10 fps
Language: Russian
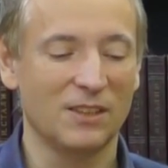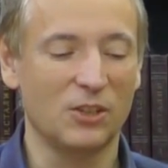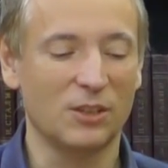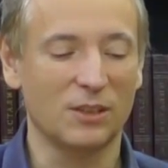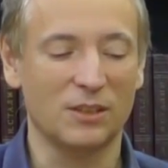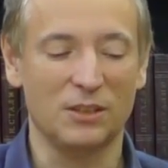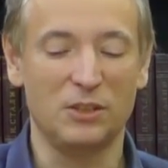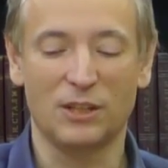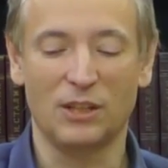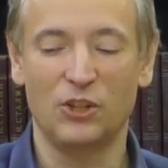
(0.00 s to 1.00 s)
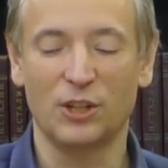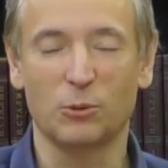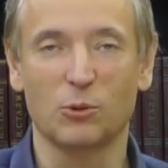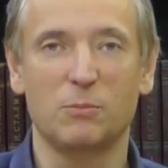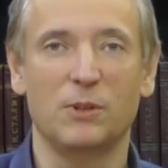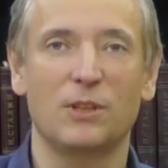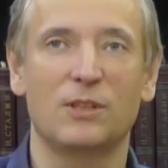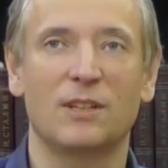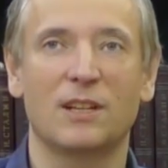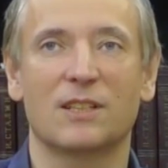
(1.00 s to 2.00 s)
значит, э, дикая черь не
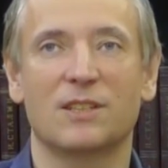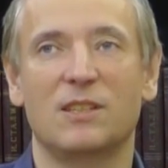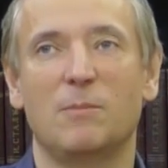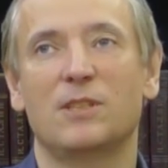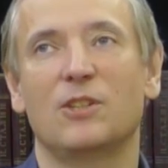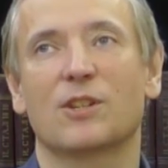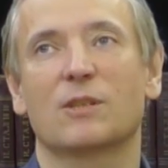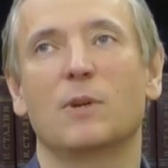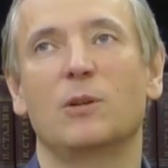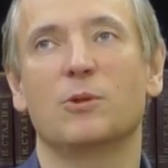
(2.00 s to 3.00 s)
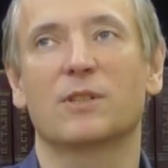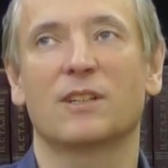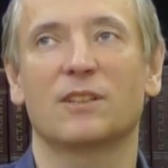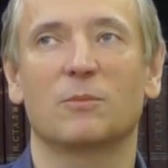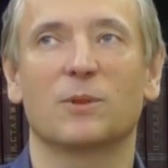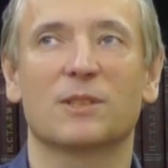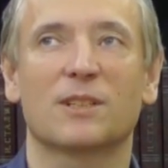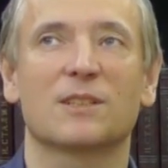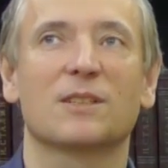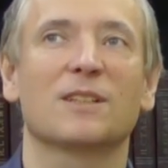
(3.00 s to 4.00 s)
усмиритель, за тебя сейчас молюсь, как это было
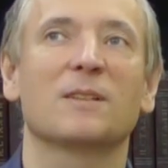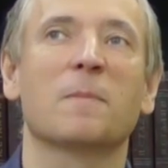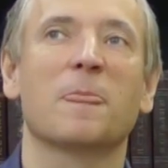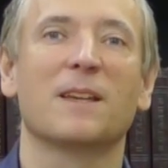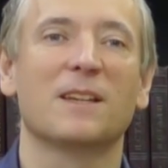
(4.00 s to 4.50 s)
сказано